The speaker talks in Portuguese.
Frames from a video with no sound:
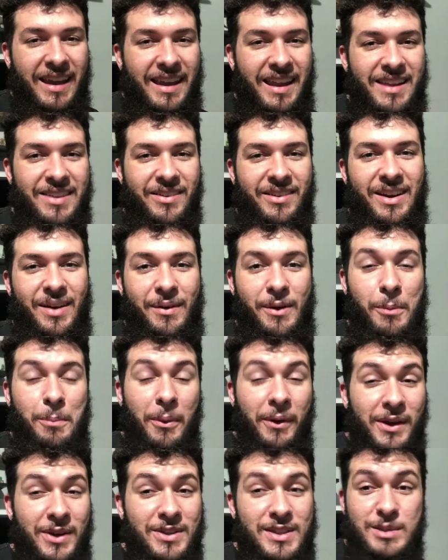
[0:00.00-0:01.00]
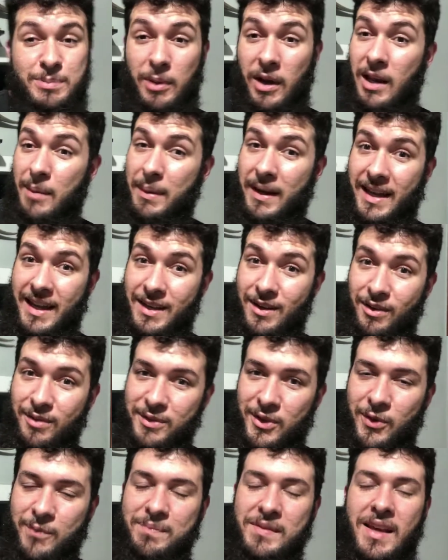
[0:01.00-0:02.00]
querendo ou não, é um pouquinho de spoiler para quem não
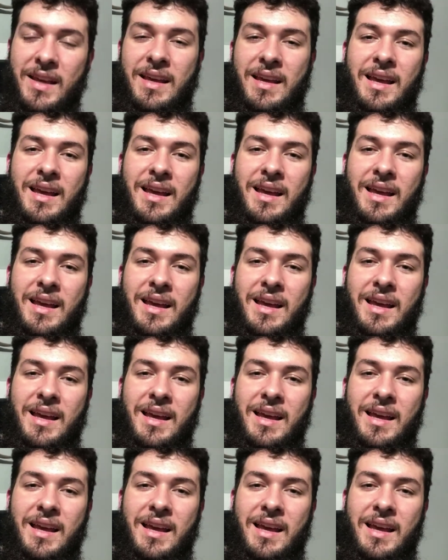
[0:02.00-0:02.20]
viu.